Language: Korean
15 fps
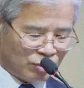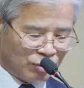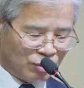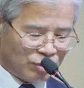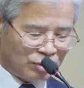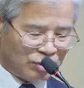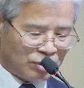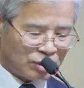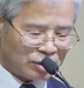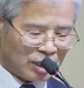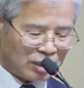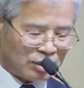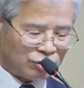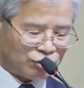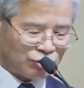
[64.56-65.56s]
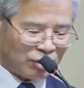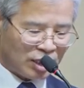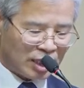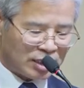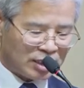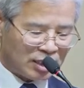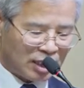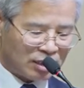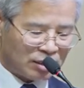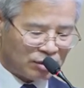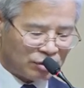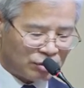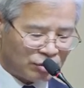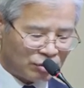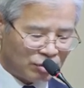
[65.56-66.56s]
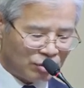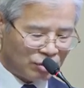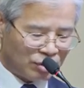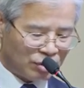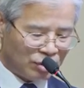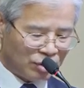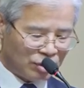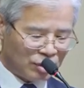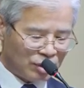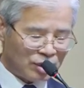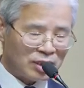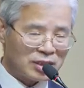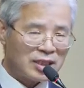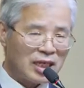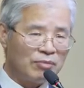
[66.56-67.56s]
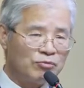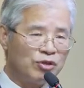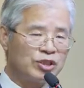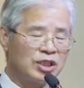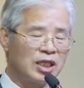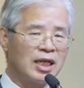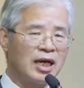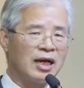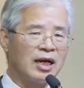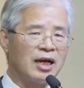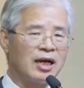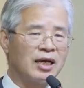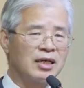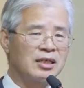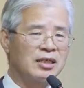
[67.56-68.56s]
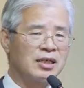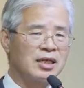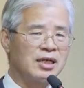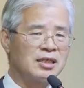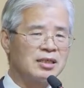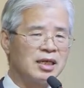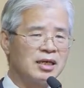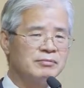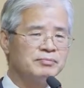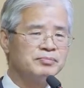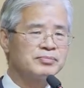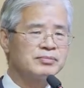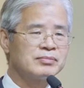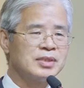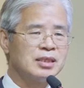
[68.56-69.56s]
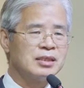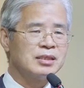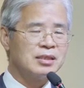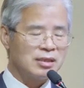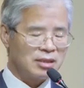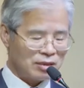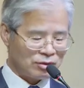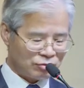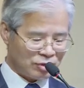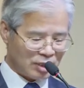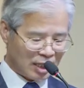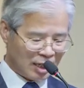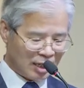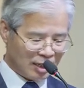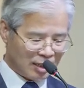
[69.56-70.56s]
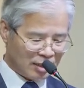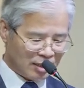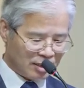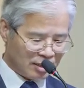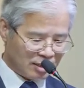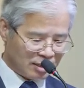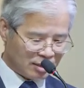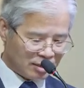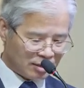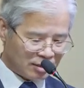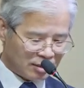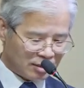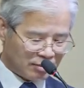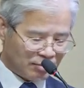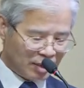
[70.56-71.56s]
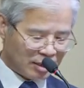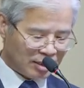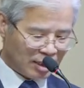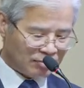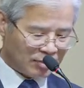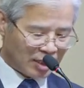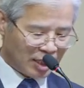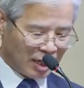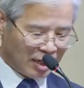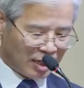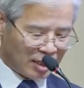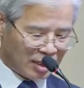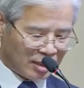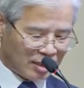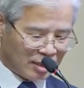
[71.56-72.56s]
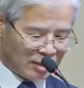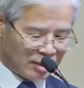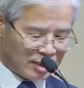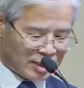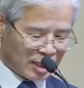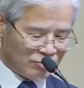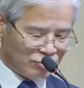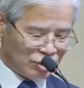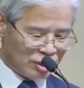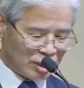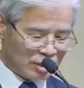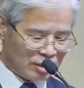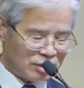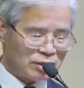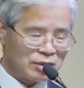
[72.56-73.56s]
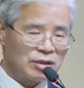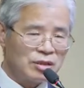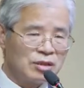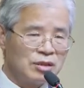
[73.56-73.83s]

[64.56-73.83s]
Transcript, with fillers: 모든 역사를 주관하신다는 뜻으로 삼위일체다 이렇게 이제 우리가 어, 말을 합니다. 삼위일체는